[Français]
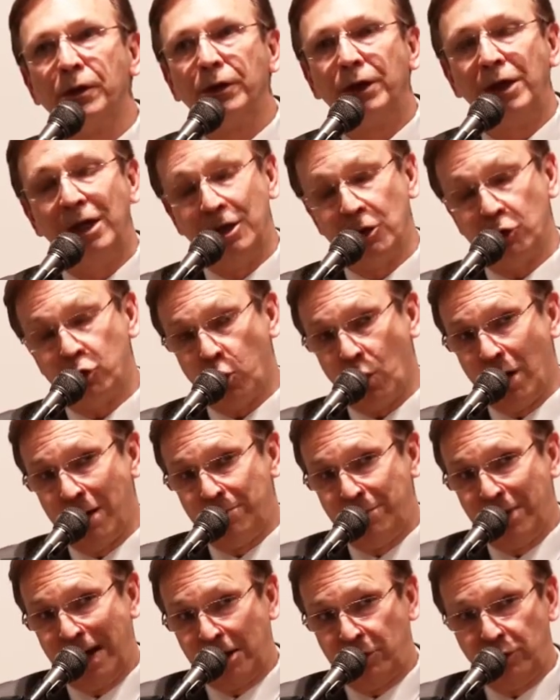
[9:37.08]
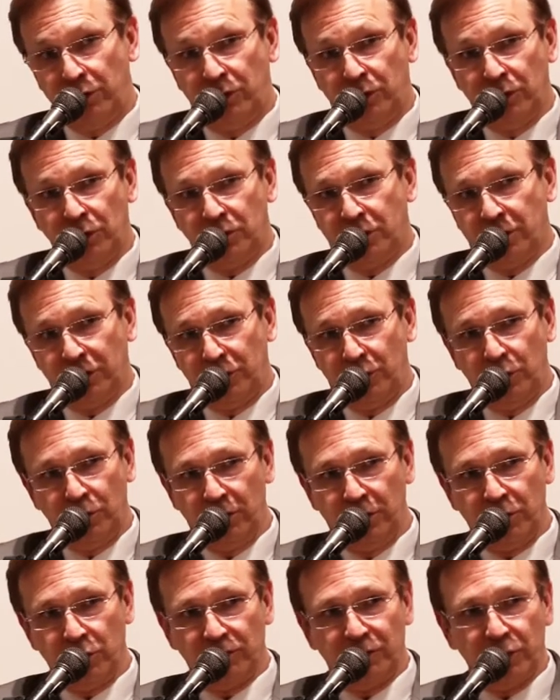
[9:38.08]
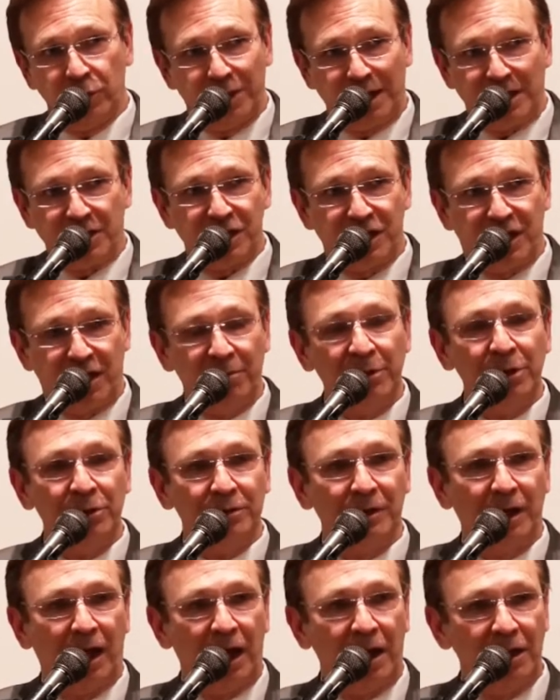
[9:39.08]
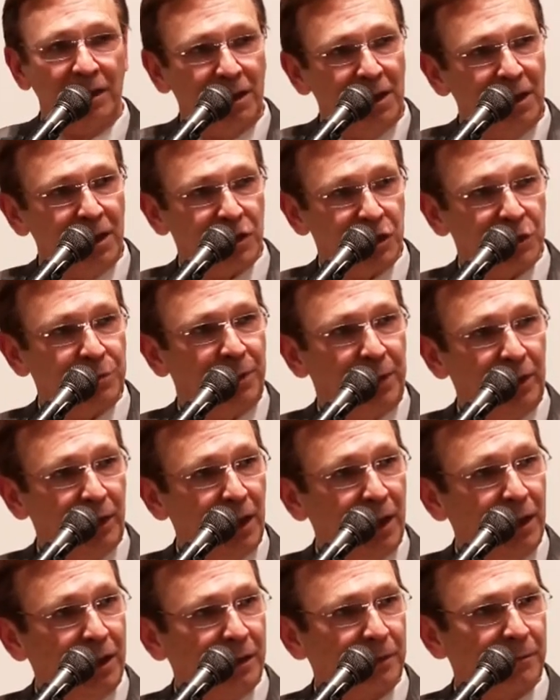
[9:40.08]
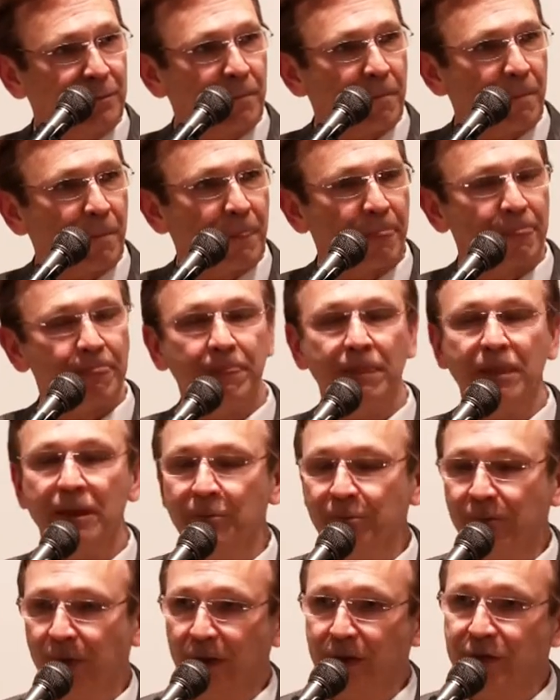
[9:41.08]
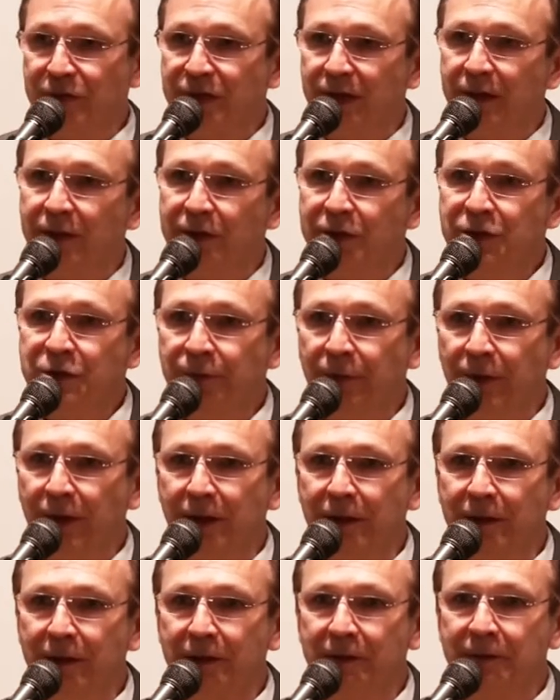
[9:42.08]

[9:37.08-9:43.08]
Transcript: qui ne croient pas du tout que tout le Nouveau Testament a été inspiré par le Saint-Esprit.